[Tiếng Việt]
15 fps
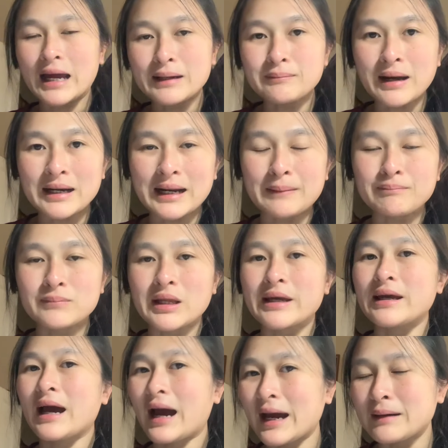đến 3 năm thì
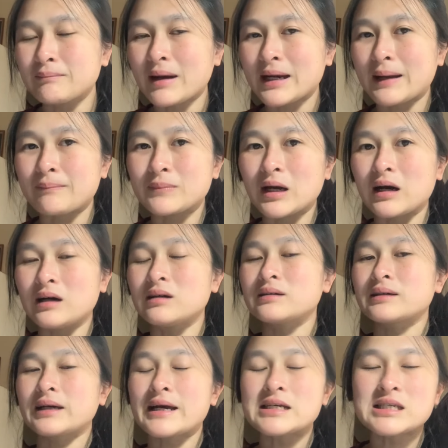2 đến 3 năm đó
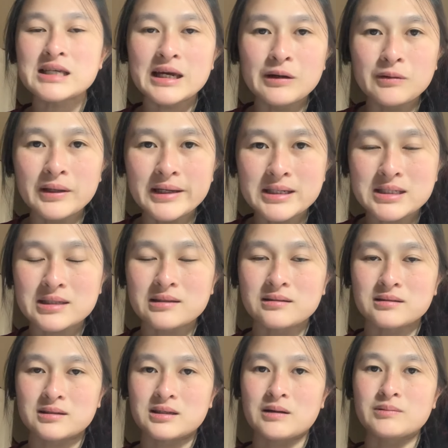cái skill list
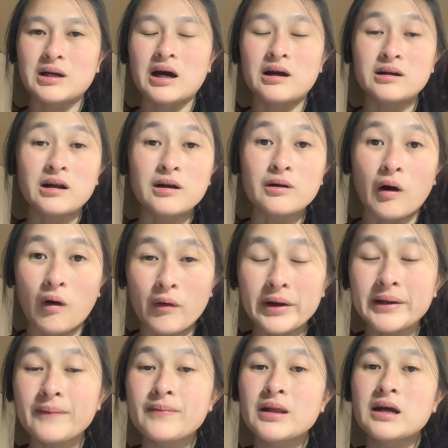trong đó nó
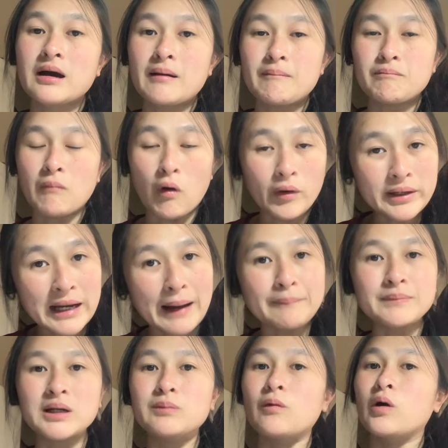đổi mỗi
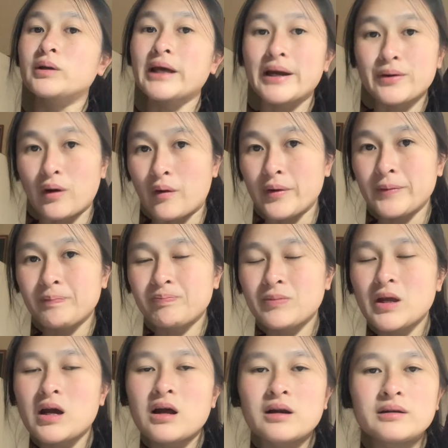năm nó mỗi thay đổi
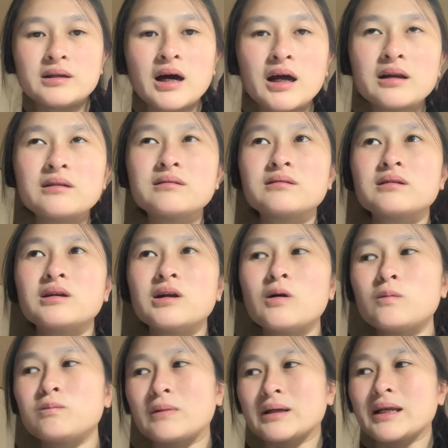nên
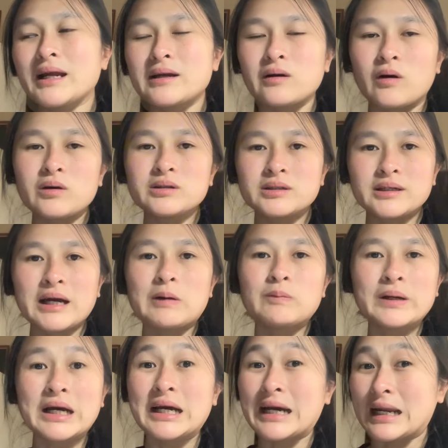lúc mà nó thay đổi thì không
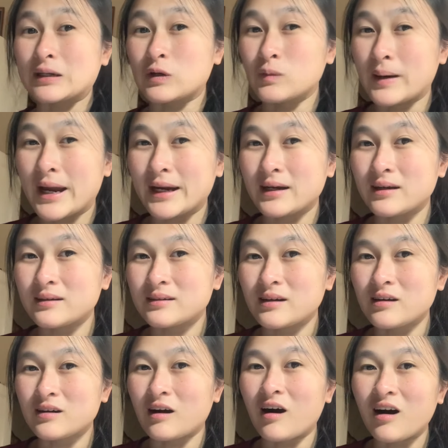biết cái ngành của bạn á nó
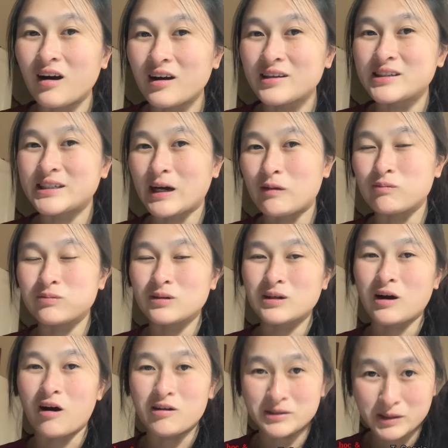có trong
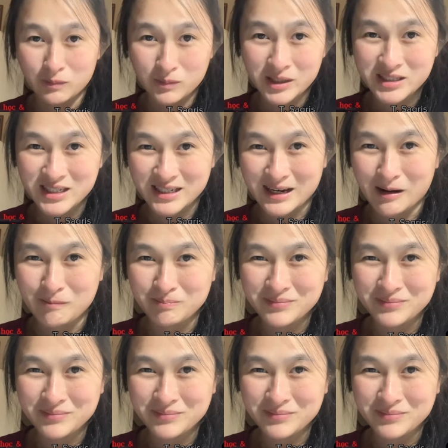còn trong list hay không